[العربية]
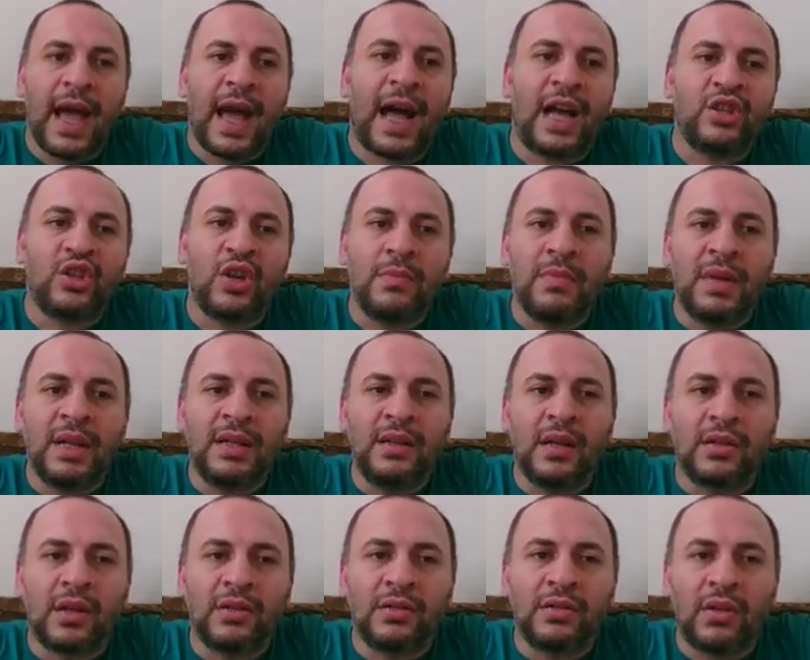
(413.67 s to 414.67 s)
عشان ماده
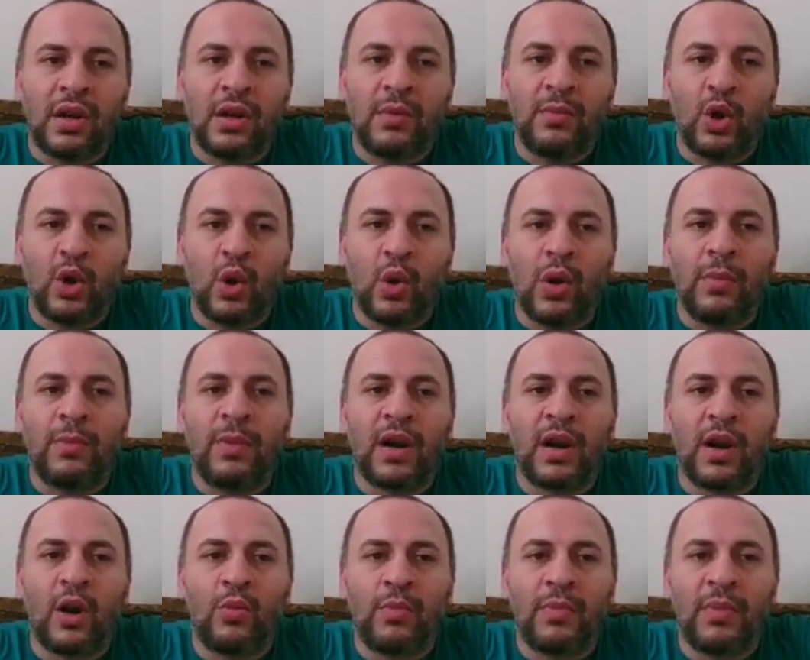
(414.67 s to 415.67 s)
تنتقل من جوه
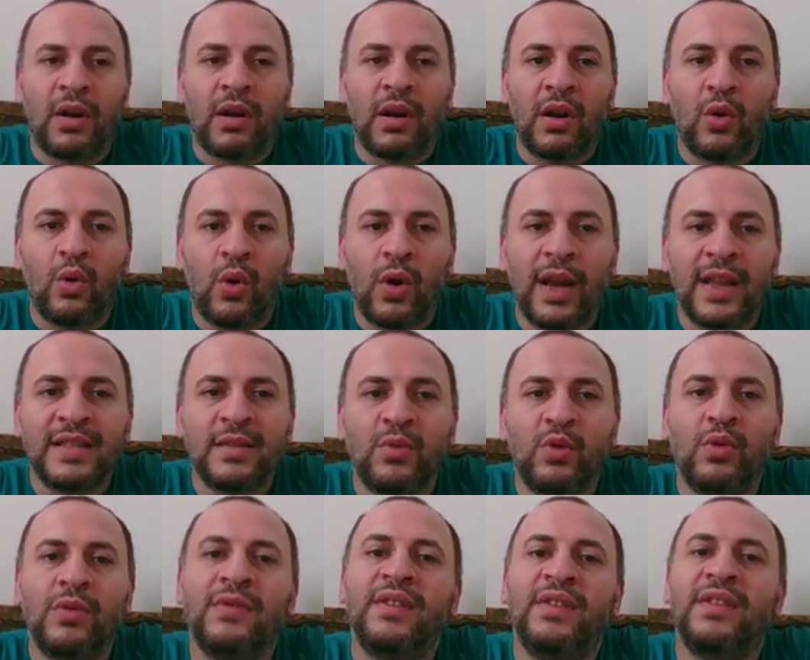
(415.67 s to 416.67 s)
لبره او من بره لجوه لازم
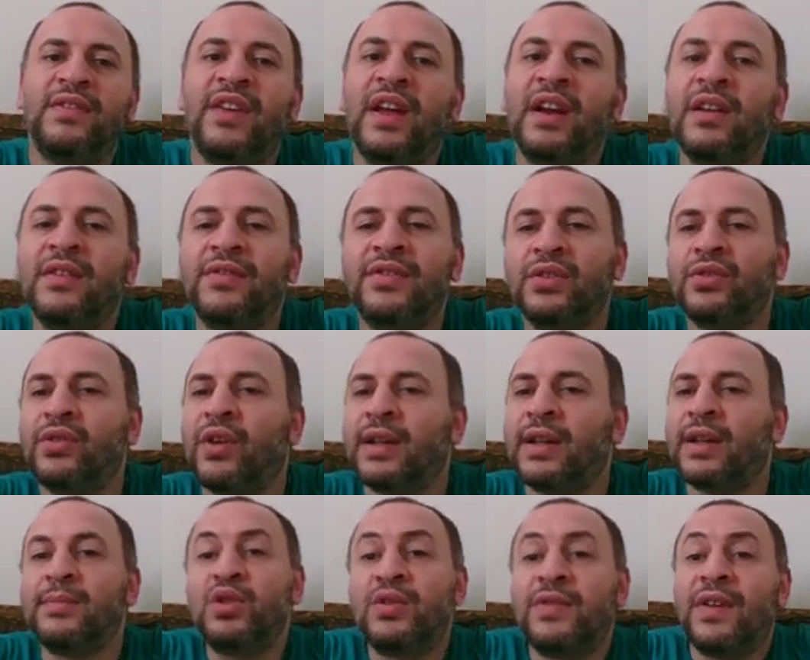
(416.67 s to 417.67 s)
يكون في فارق في
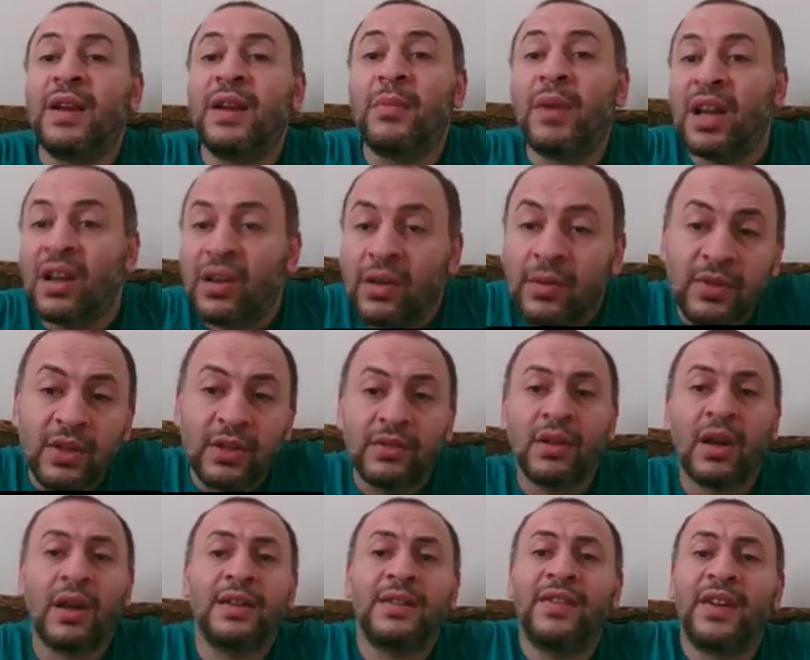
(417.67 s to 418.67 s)
الضغط مش فارق معايا قيمه
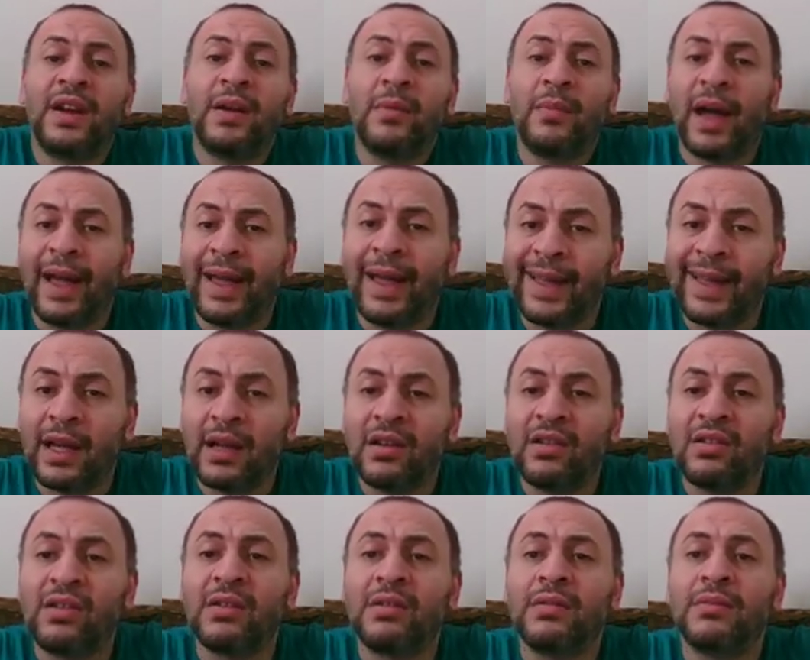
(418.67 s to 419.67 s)
الضغط فارق
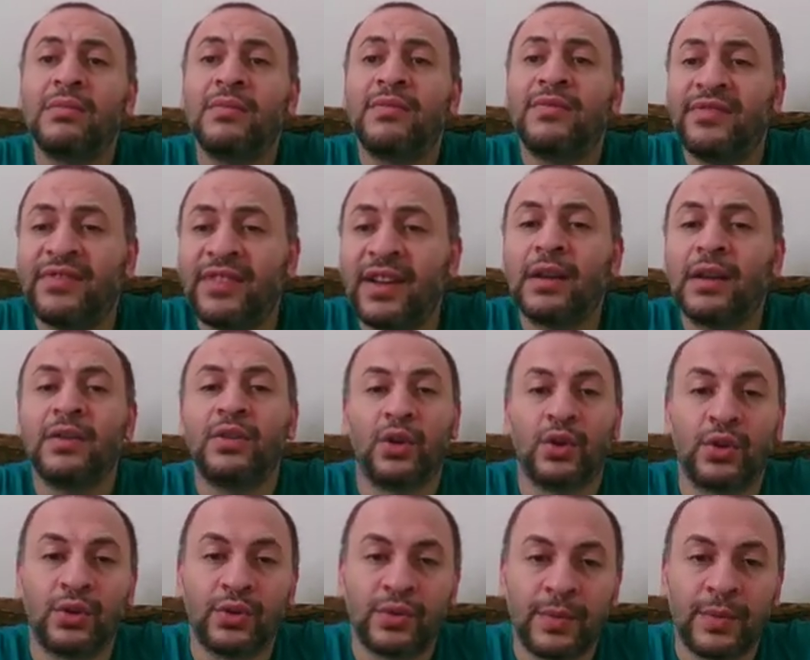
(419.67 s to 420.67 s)
معايا فرق
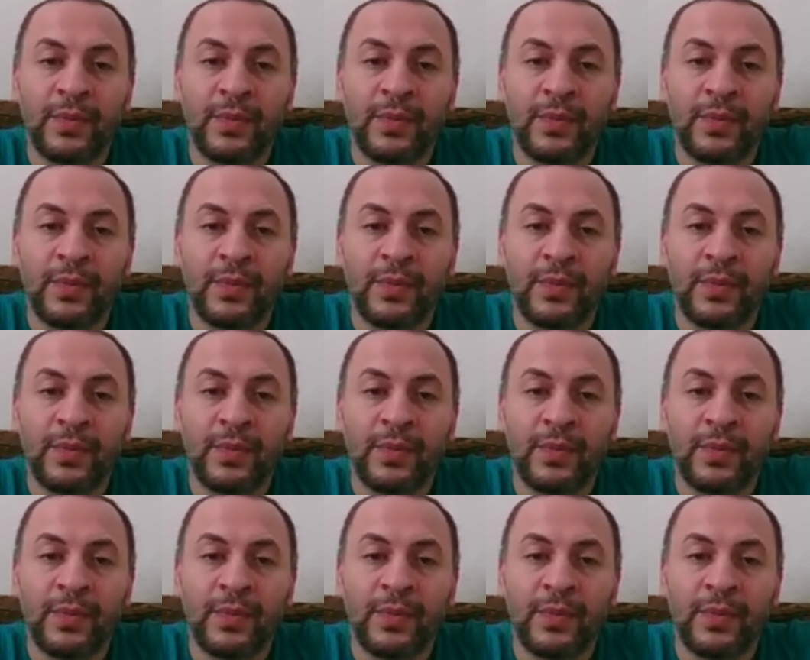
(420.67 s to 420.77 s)
الضغط